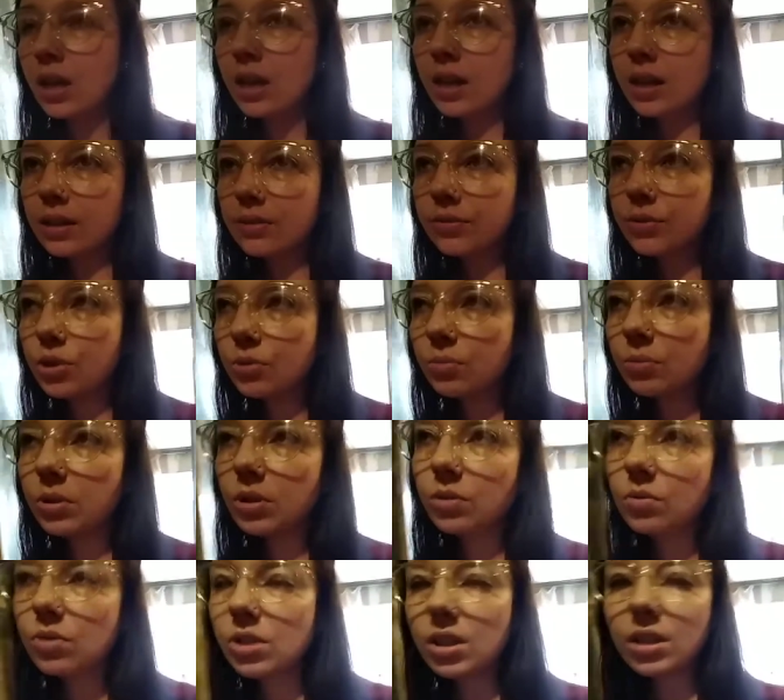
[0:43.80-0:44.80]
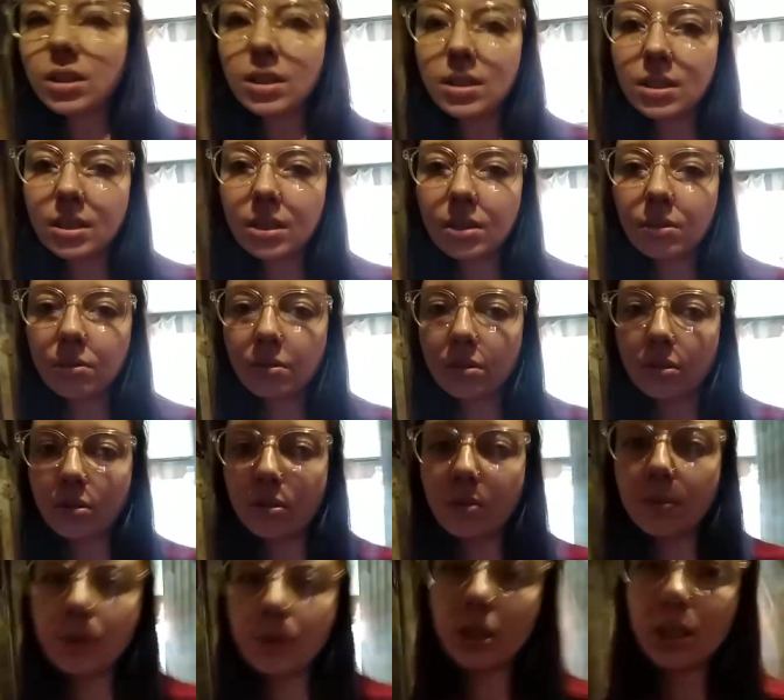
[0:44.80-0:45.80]
как в чем-то нужно найти какой-то
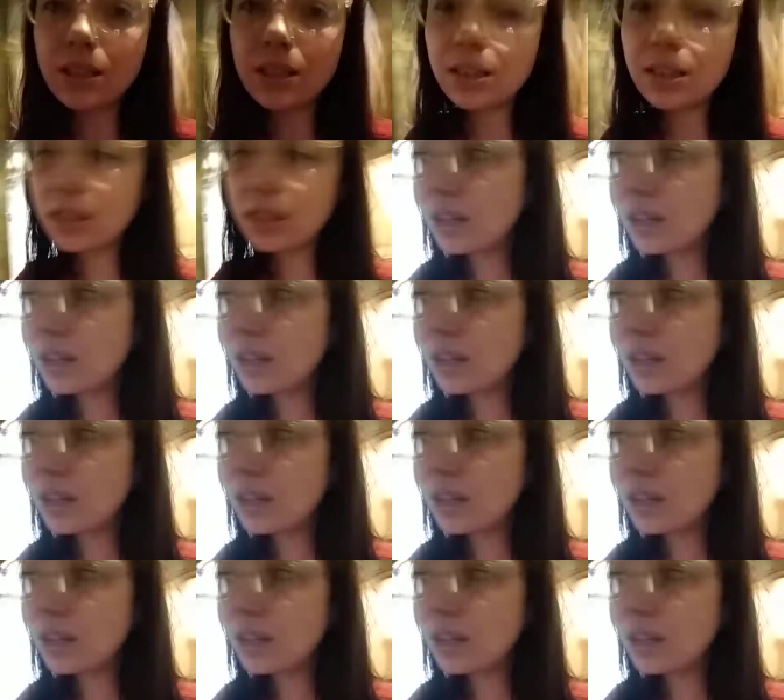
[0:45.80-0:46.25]
общий язык,